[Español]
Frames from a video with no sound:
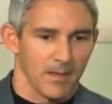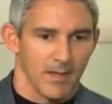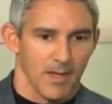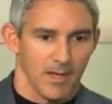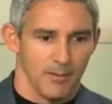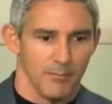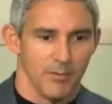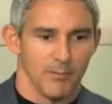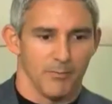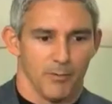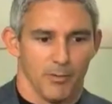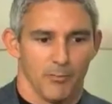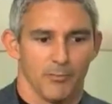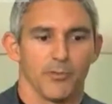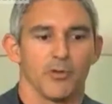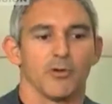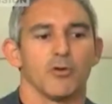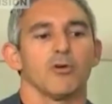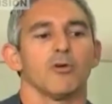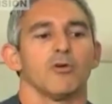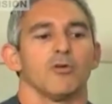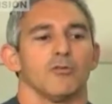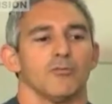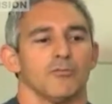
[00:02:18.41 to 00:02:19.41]
en mi
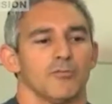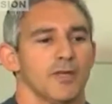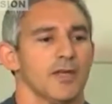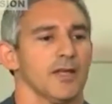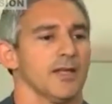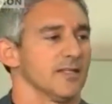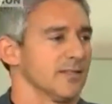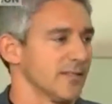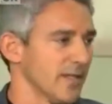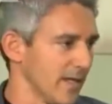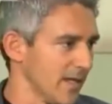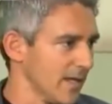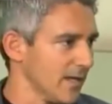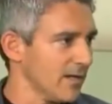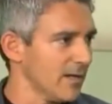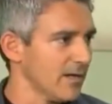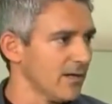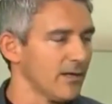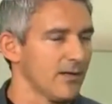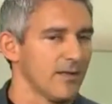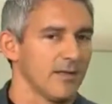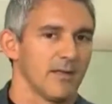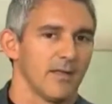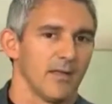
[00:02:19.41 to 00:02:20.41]
propio crecer,
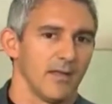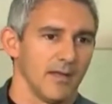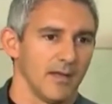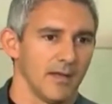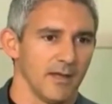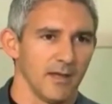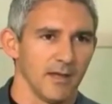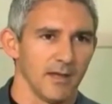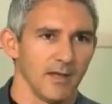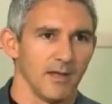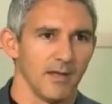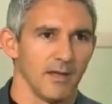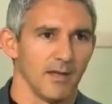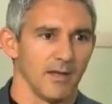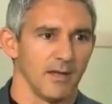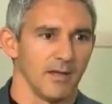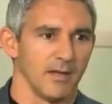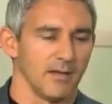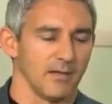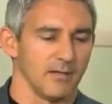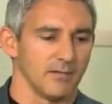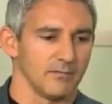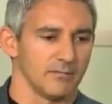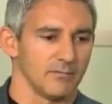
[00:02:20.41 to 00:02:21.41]

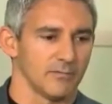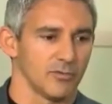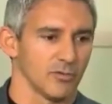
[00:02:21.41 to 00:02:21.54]
eh,